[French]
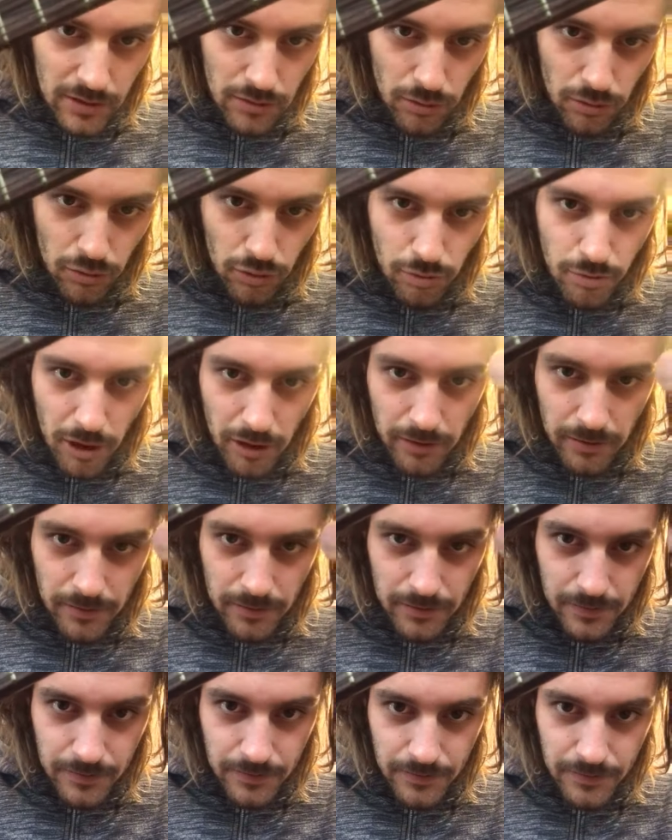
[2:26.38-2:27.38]
sont doubles.
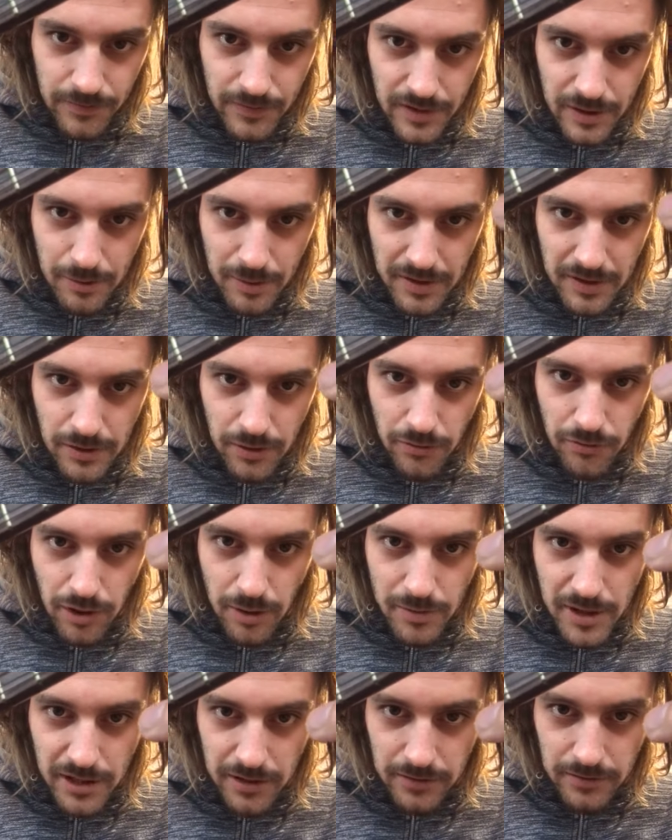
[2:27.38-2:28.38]
Je ne sais pas si on voit
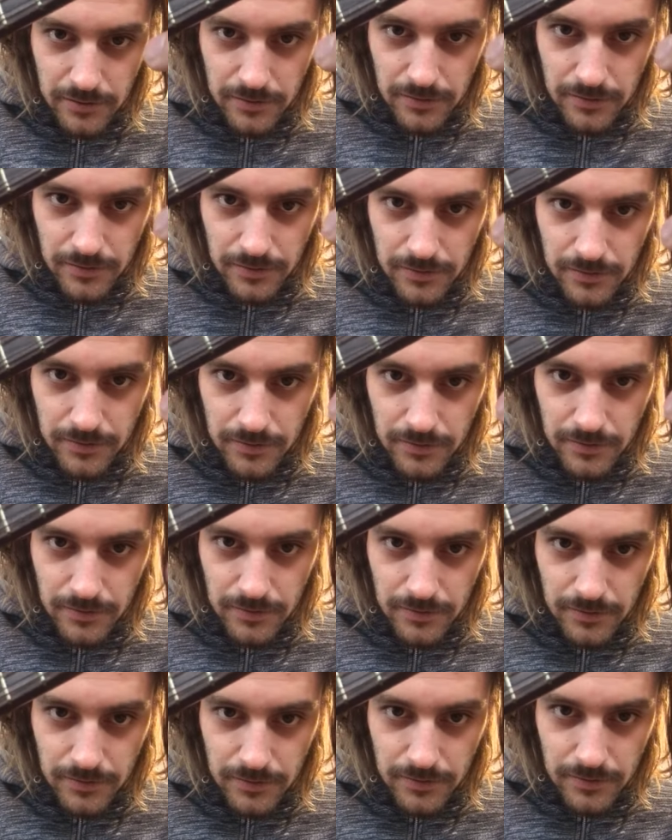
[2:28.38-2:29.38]
bien.
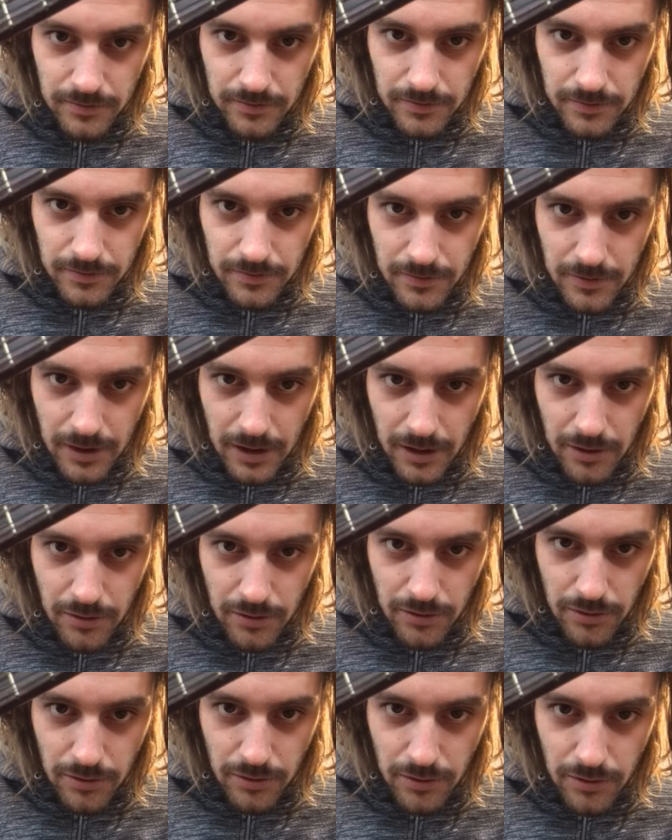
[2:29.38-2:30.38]
Voilà,
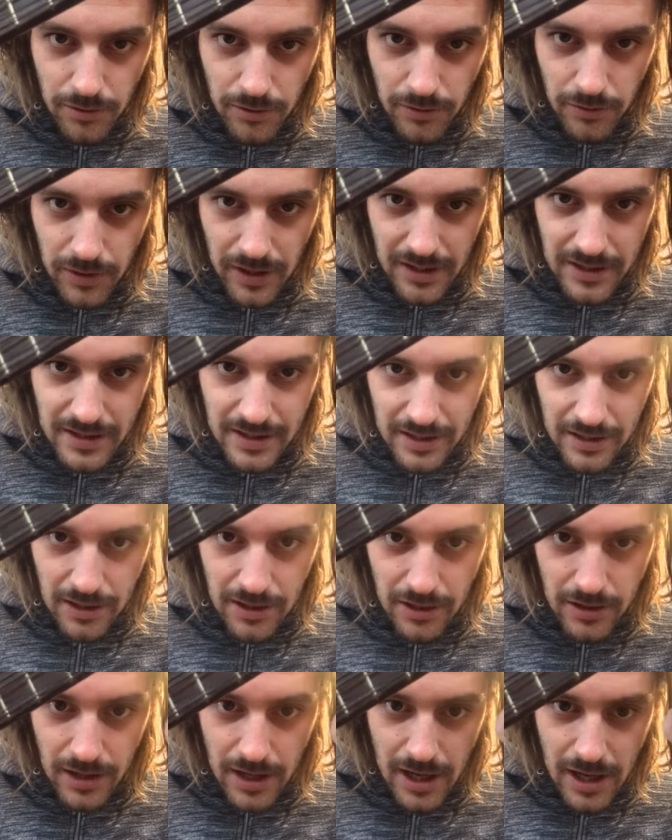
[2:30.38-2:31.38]
une, deux. Donc il y a cinq
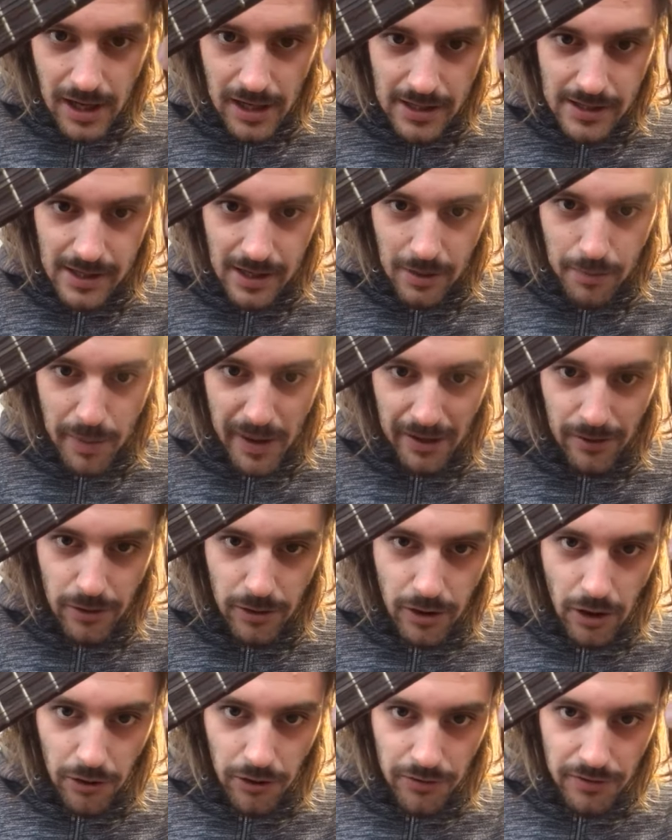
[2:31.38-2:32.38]
5 paires de
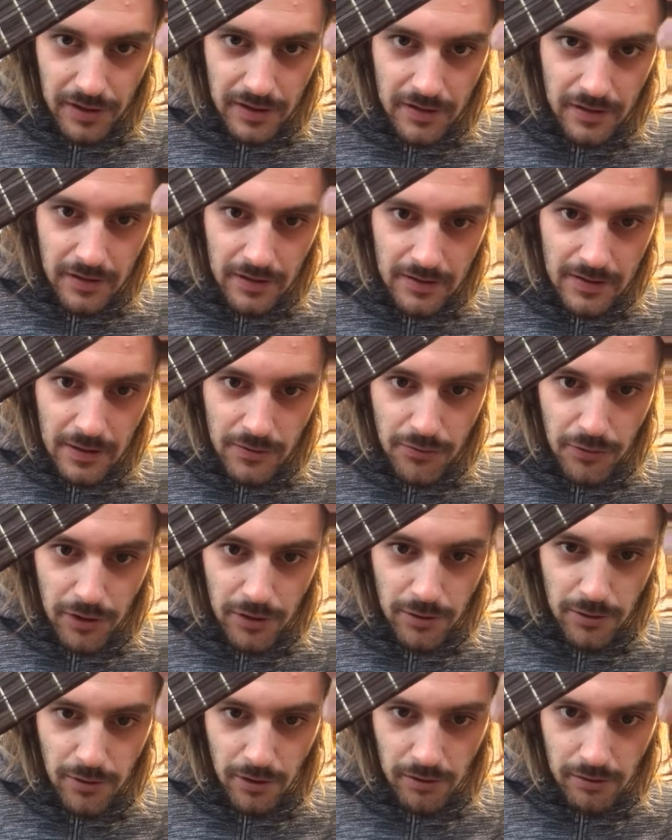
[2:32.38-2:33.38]
cordes en fait. 5 x
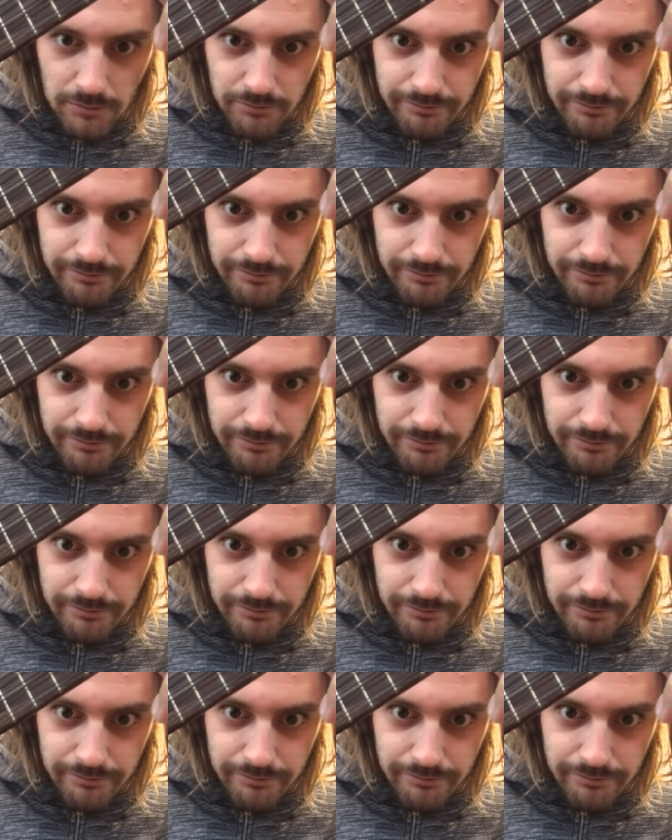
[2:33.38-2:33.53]
2,